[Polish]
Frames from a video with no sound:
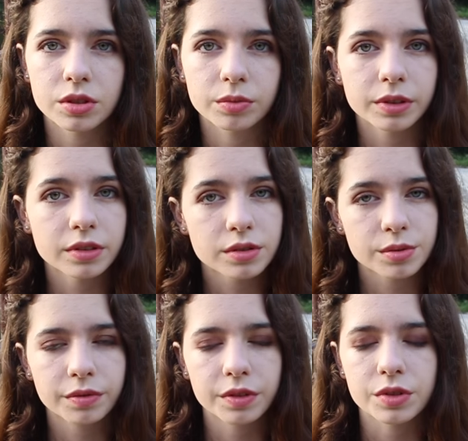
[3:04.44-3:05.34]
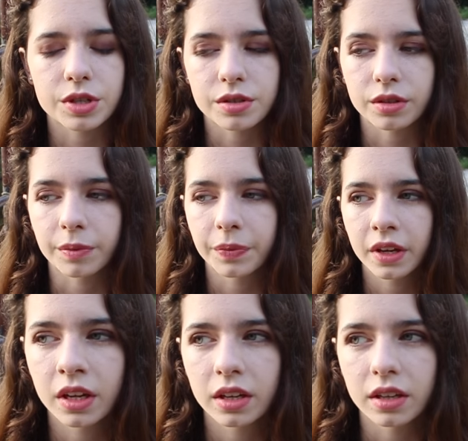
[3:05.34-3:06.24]
się u mnie dosłownie wszystko.
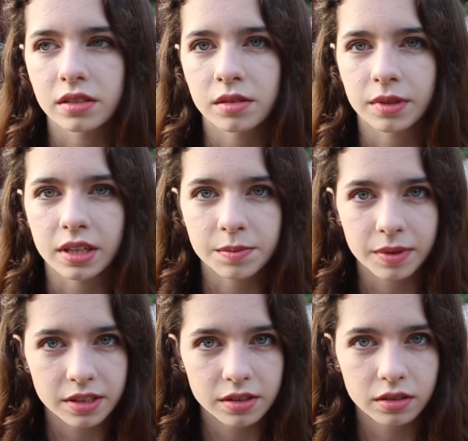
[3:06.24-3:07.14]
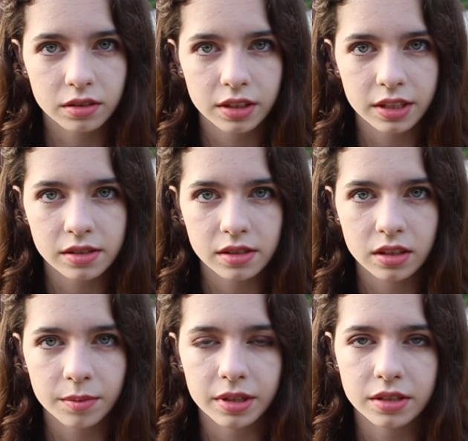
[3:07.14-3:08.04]
Jestem teraz bardziej
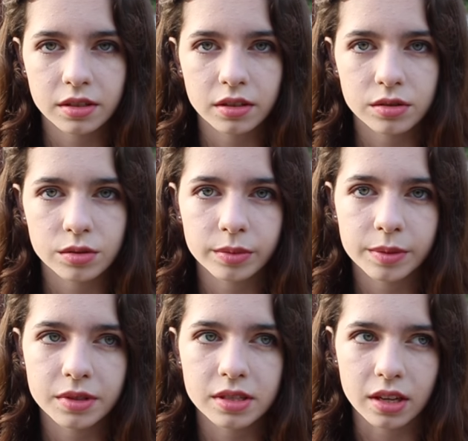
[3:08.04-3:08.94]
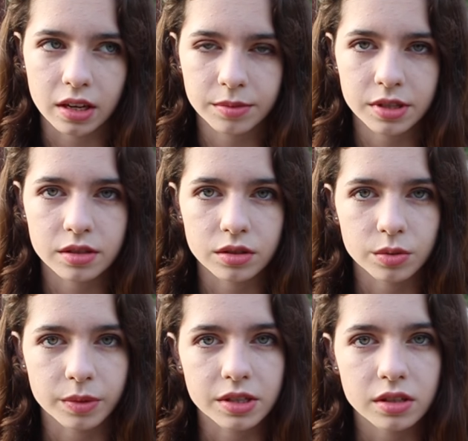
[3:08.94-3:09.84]
tolerancyjna, bardziej rozumiem i staram się
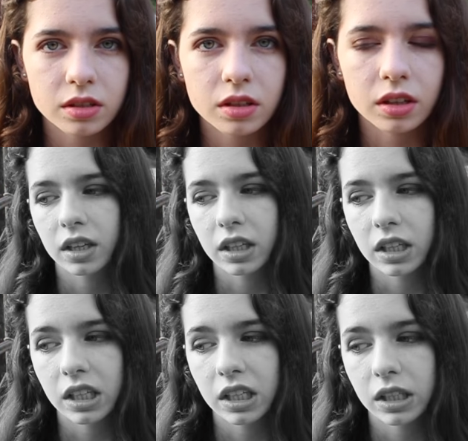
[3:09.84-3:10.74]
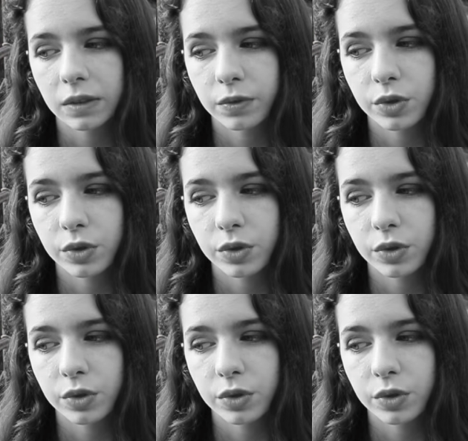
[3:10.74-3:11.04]
zrozumieć innych i w